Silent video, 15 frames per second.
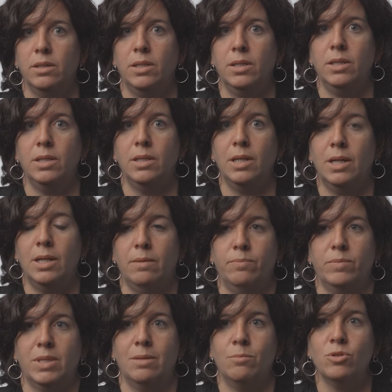y
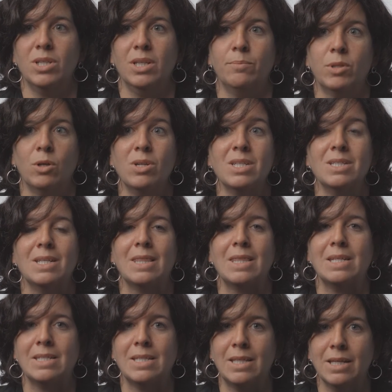hemos adaptado las
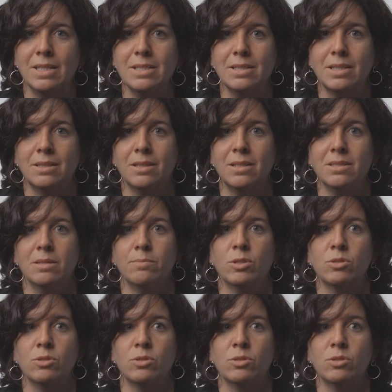necesidades que tenía esa